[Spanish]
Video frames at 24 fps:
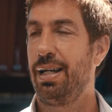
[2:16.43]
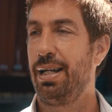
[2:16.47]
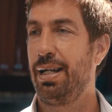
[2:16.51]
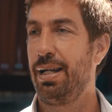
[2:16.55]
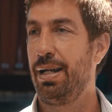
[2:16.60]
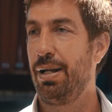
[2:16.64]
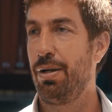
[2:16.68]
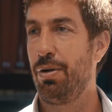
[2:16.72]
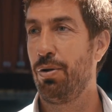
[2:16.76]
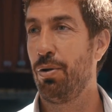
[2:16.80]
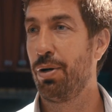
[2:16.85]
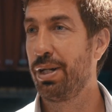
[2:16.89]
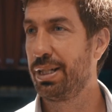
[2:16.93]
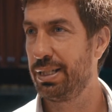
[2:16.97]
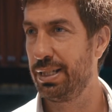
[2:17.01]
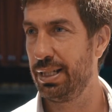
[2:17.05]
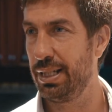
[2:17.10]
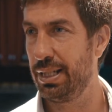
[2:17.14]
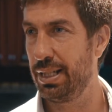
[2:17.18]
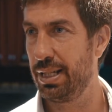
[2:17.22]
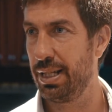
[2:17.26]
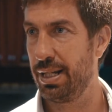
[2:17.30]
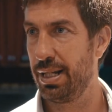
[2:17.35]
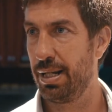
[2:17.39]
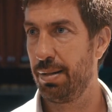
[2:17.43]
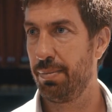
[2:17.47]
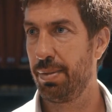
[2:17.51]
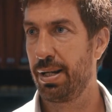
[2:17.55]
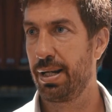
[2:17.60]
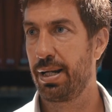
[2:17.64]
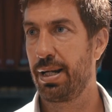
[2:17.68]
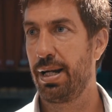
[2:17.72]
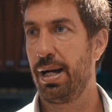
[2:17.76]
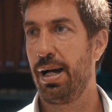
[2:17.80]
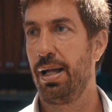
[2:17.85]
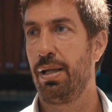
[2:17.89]
eh, no existe en el
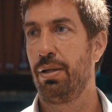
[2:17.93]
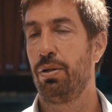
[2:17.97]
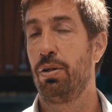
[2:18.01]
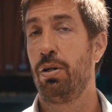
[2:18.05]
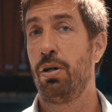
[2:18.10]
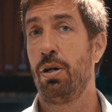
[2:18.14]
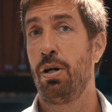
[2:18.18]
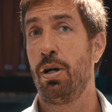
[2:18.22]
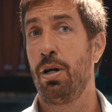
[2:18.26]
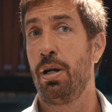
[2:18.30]
mercado,